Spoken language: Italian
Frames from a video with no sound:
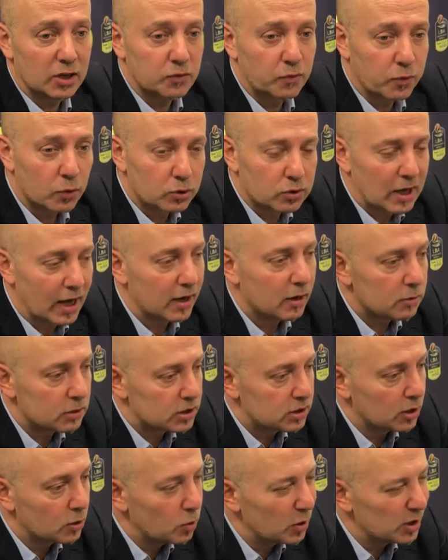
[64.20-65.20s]
è sfruttare
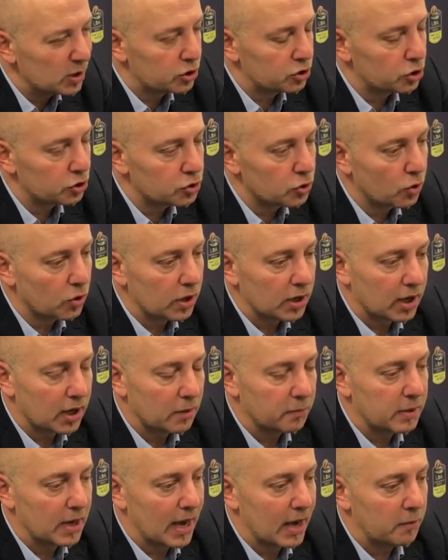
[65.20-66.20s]
questi 15 giorni
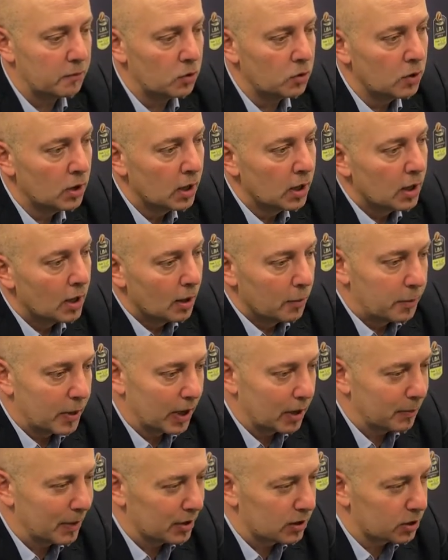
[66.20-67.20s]
che abbiamo
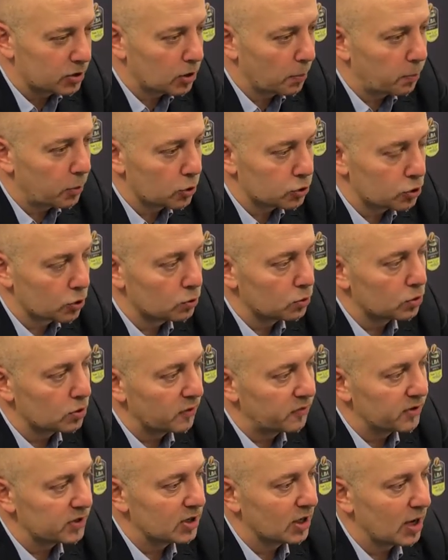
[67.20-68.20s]
per rimetterci a posto
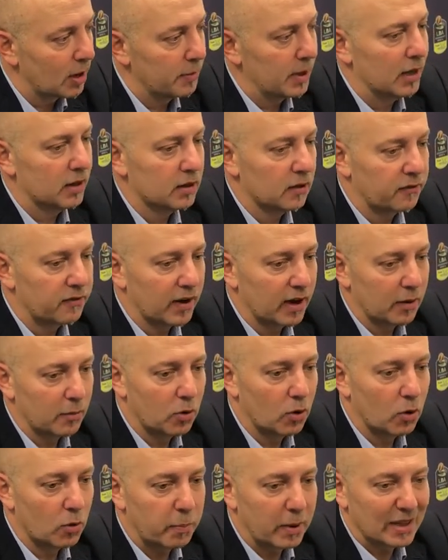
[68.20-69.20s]
tutti fisicamente,
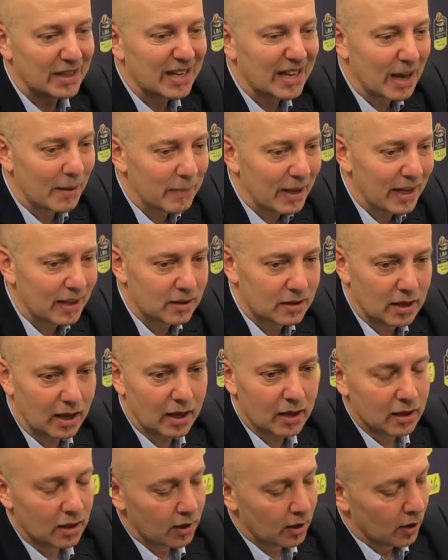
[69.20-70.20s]
faremo
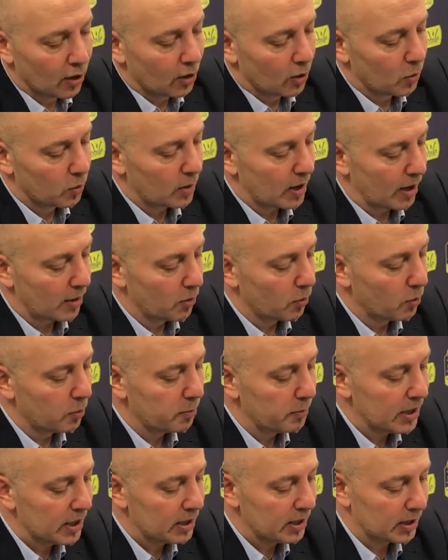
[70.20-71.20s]
praticamente una, un
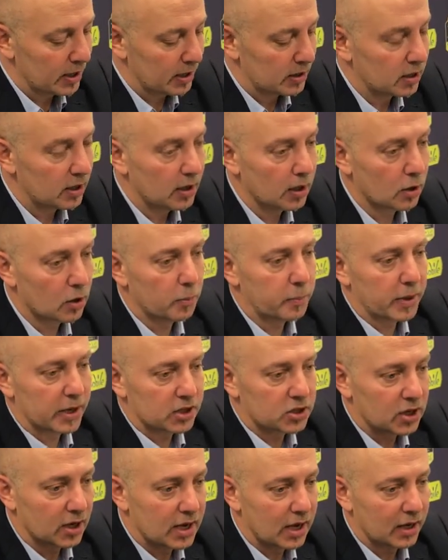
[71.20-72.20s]
mini ritiro
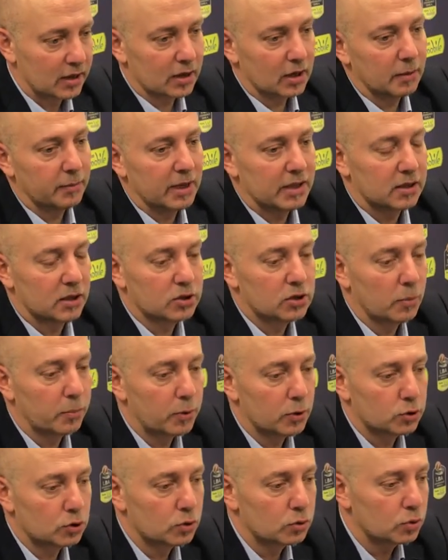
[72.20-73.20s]
per cercare di rimetterci a
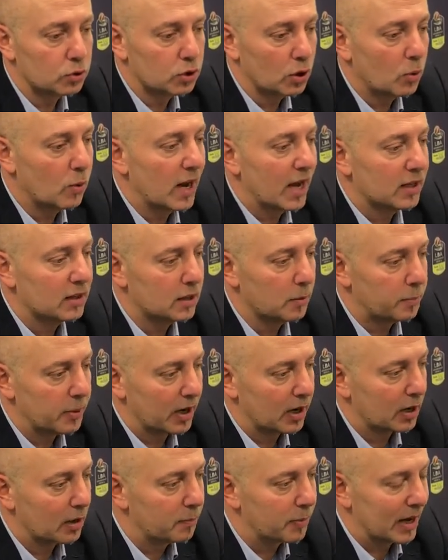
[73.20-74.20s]
posto tutti quanti,
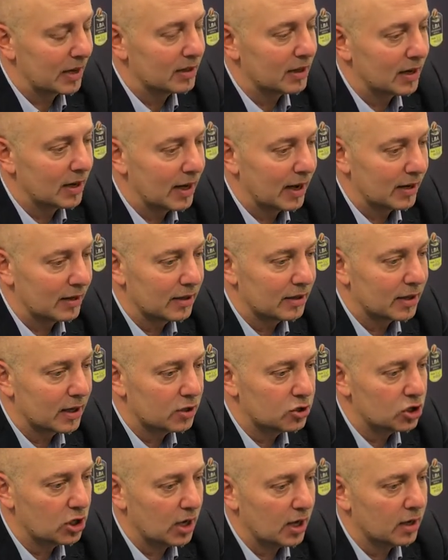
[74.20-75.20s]
per riprendere grandi
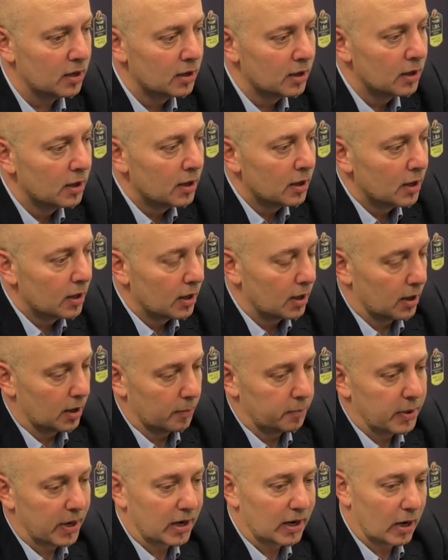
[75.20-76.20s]
energie,
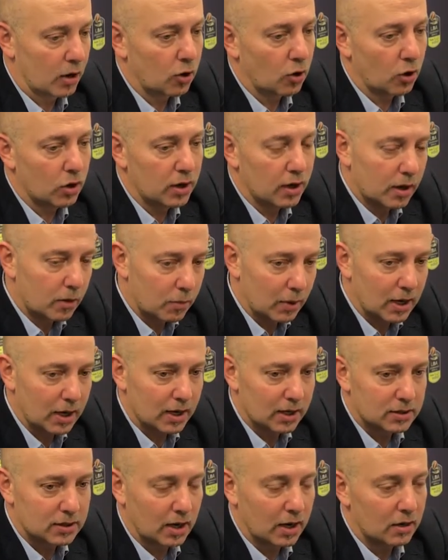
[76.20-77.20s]
eh, per riaccogliere quelli
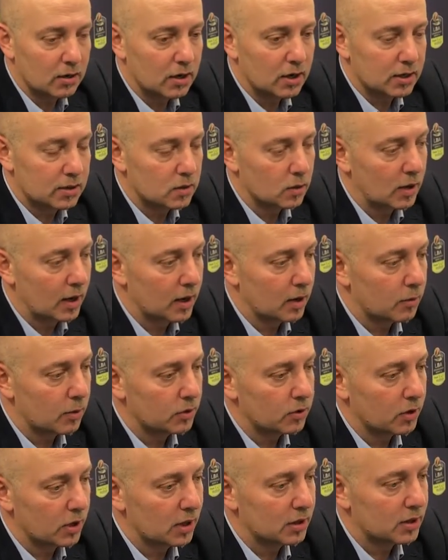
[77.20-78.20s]
che saranno in nazionale
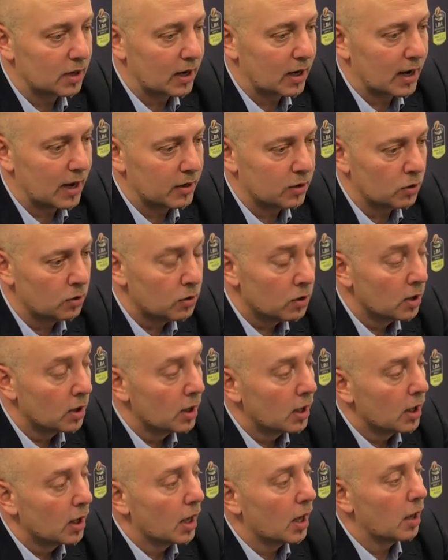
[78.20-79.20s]
quando rientreranno
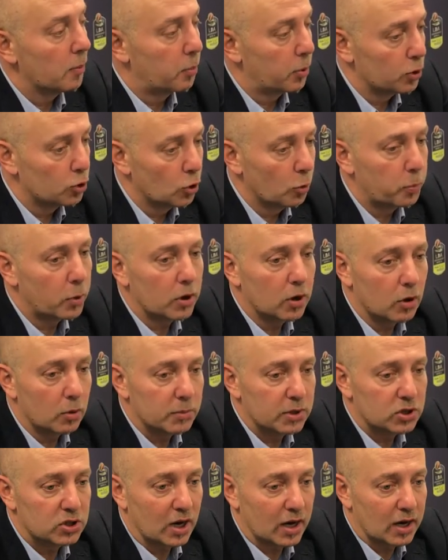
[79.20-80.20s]
e poi dopo
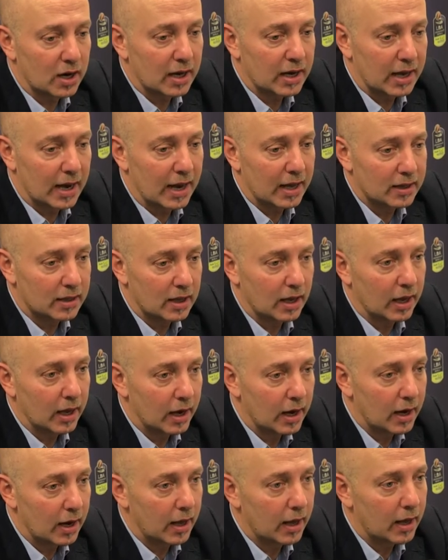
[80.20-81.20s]
ricominciare alla
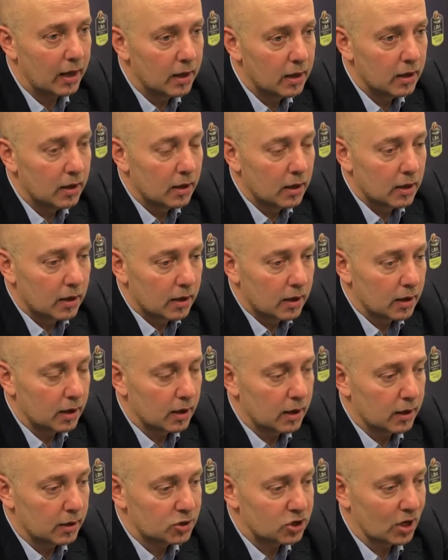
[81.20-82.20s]
grande la,
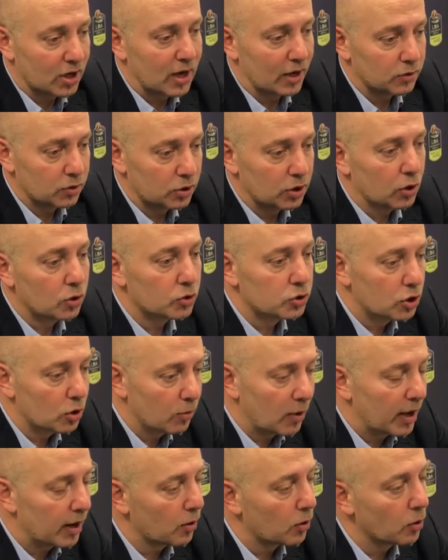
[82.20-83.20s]
eh, cercando di
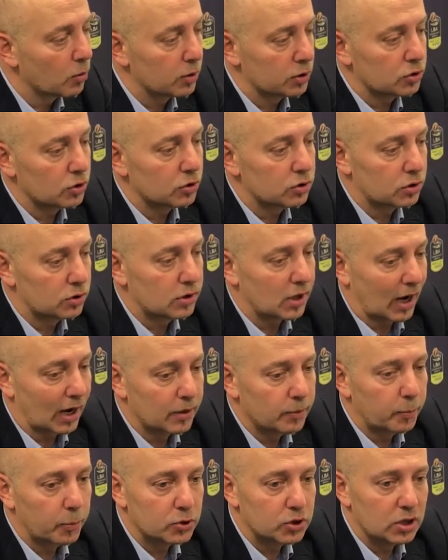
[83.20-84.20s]
continuare con questo
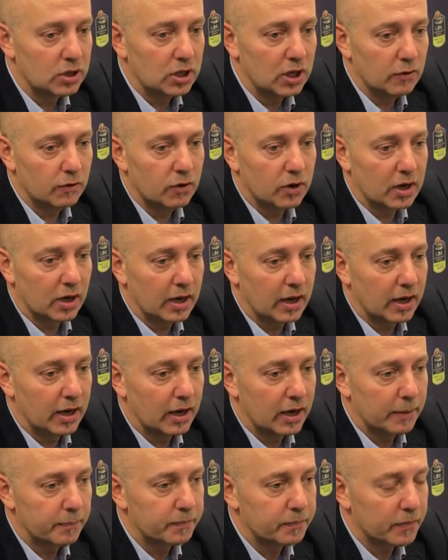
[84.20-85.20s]
trend positivo
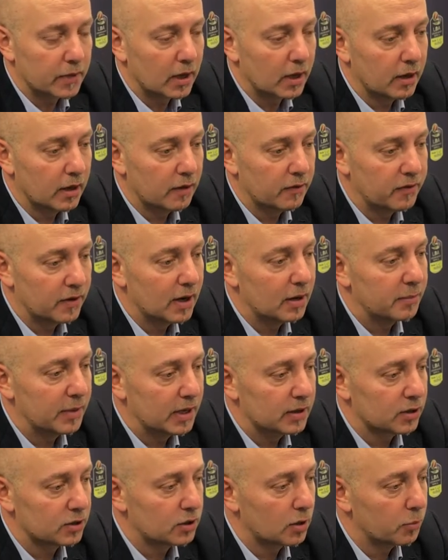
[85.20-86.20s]
che mm, eh,
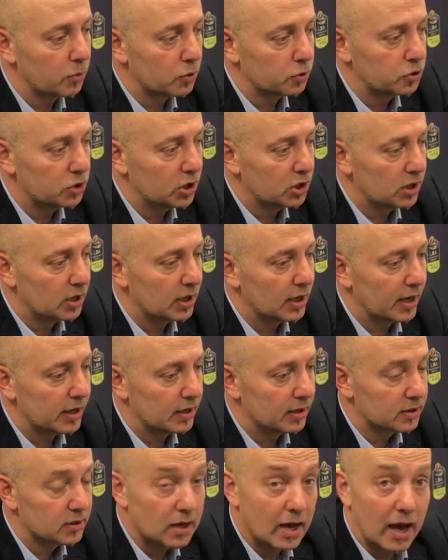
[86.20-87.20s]
finalmente siamo riusciti a
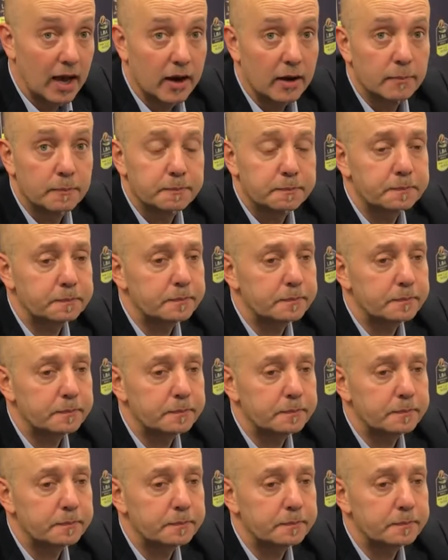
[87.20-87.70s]
innescare.